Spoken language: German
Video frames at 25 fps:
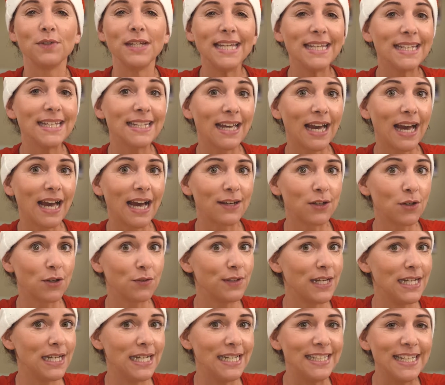wie ich gerade
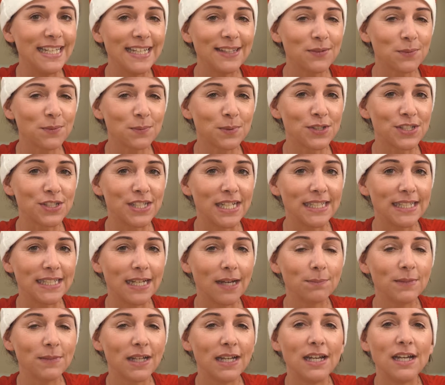auf LEDs umgestellt
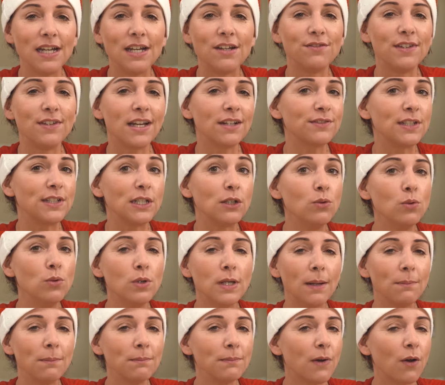habt, werft die
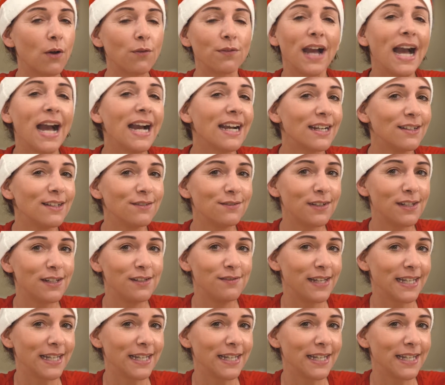Glühlampen auf gar keinen Fall